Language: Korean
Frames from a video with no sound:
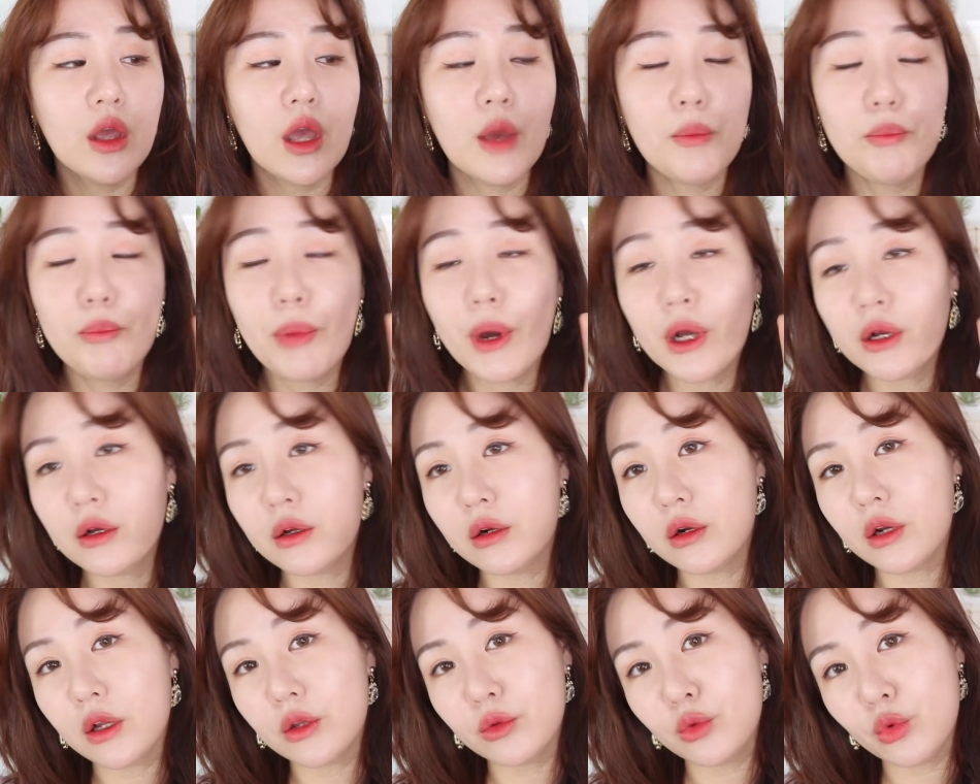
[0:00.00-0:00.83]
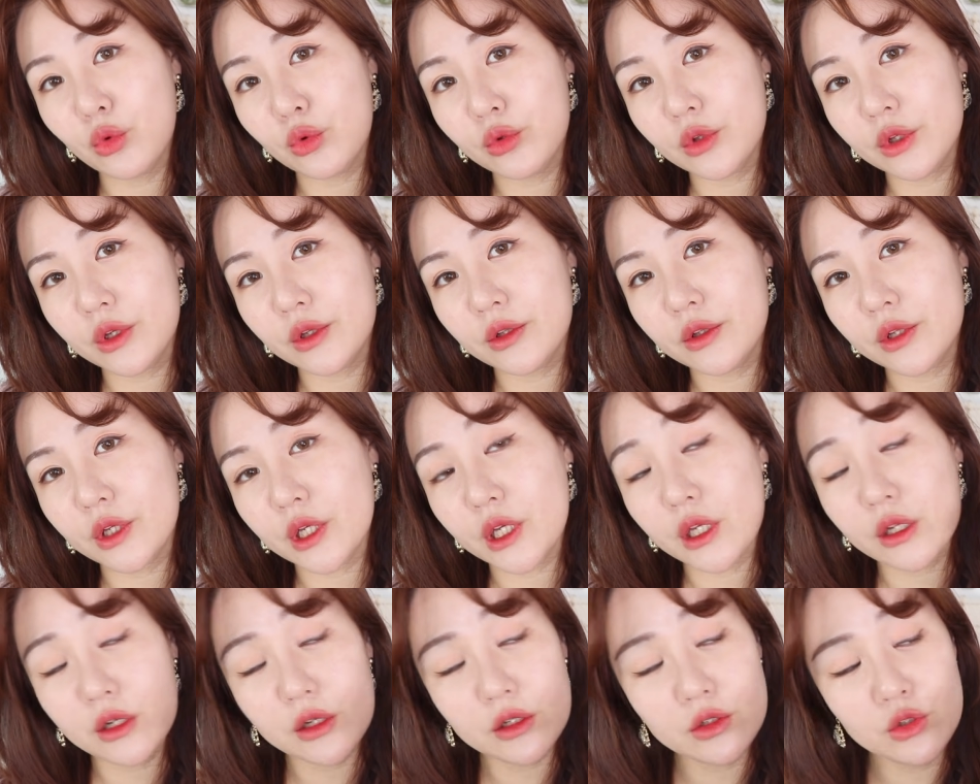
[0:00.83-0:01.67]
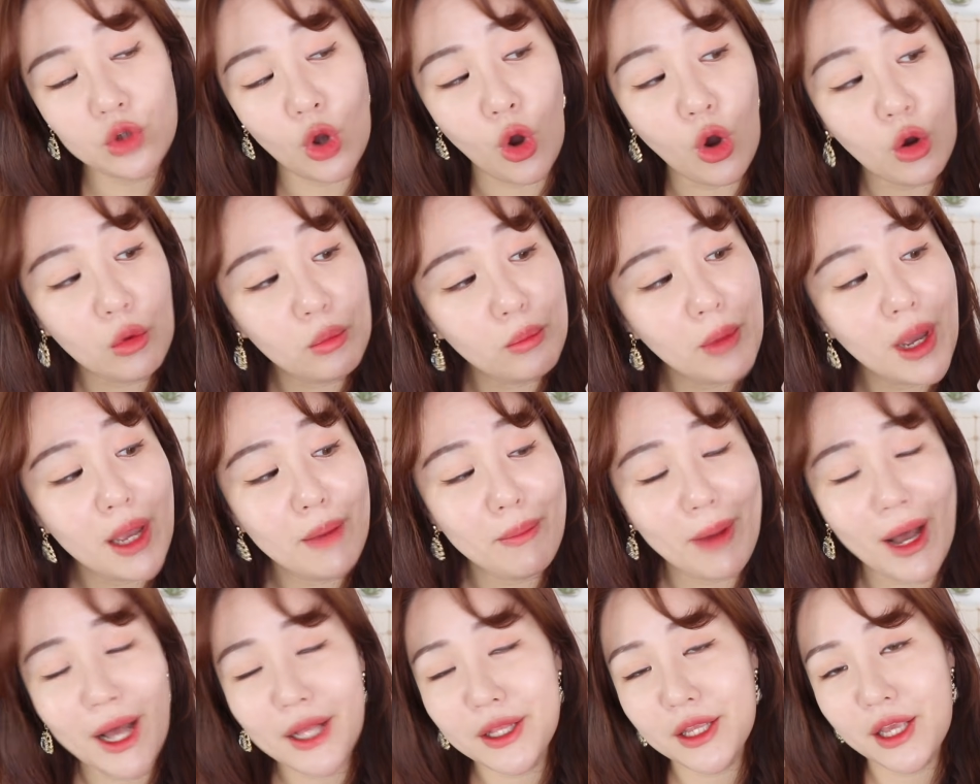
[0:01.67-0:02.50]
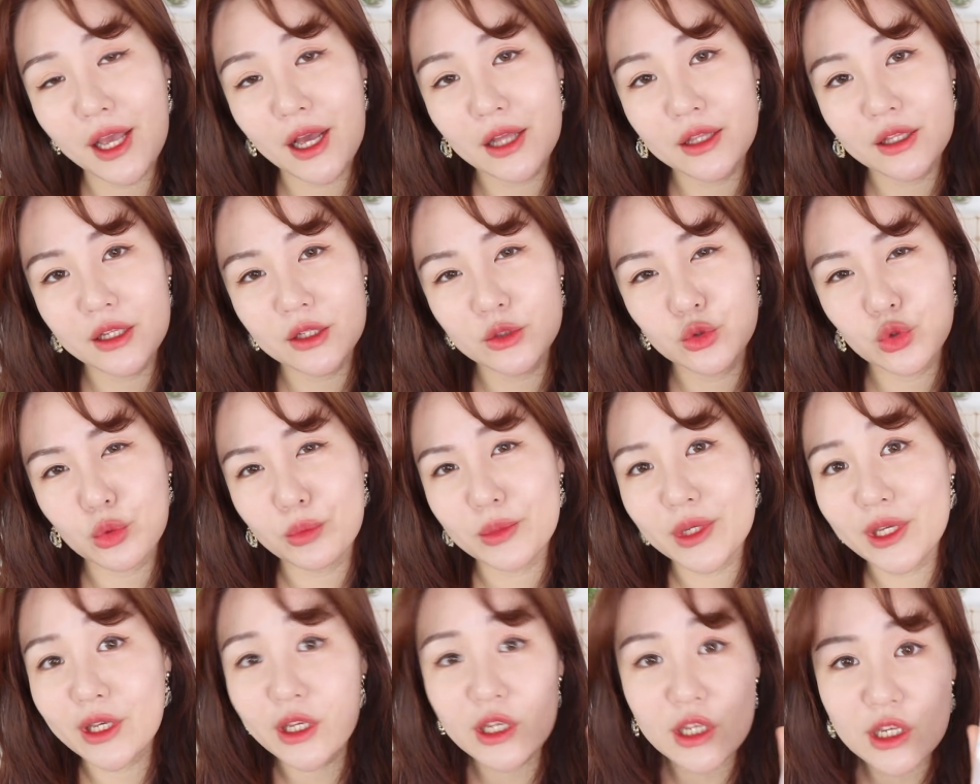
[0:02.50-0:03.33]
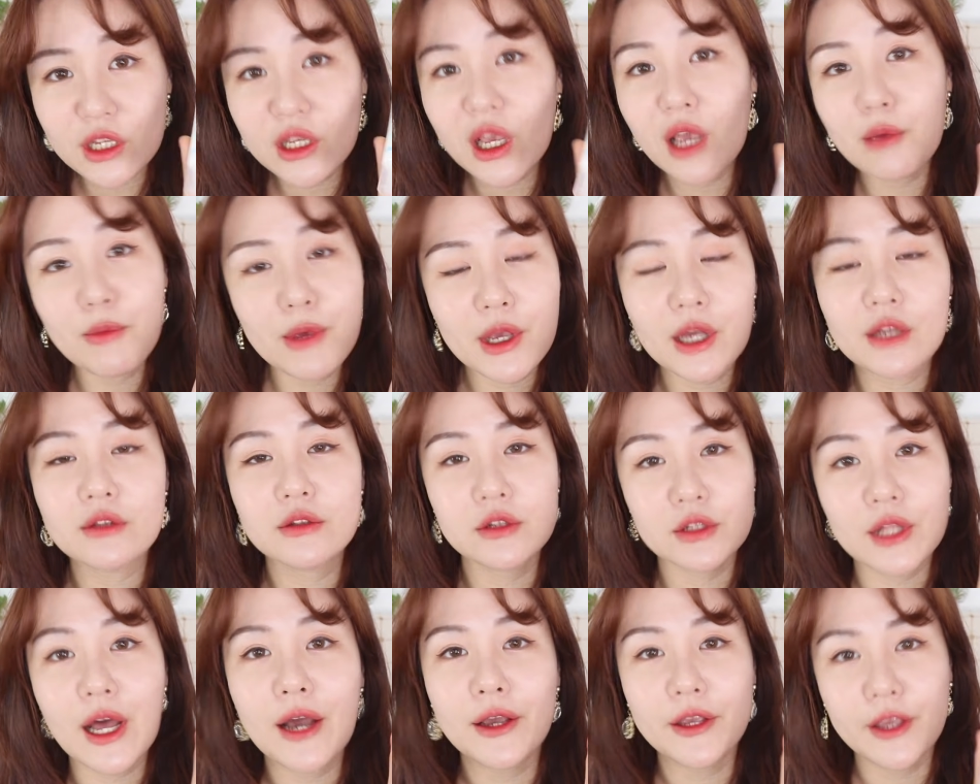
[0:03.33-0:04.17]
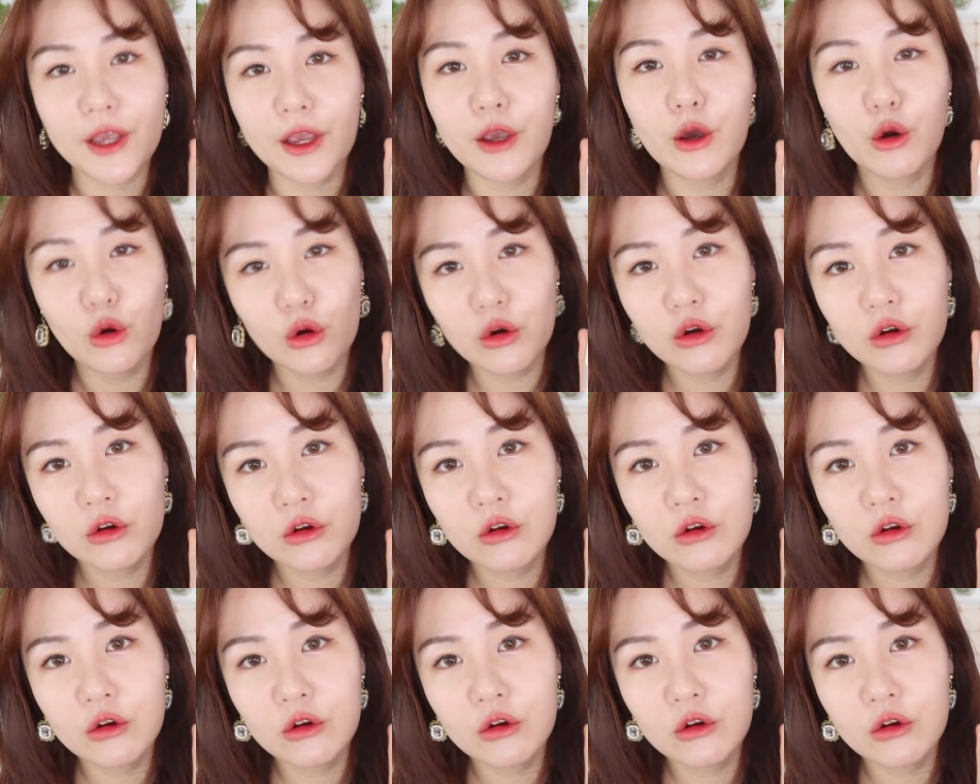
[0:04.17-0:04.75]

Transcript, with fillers: 에파클라 듀오는 일을 정말 많이 하는 좀 일개미 같은 아이예요.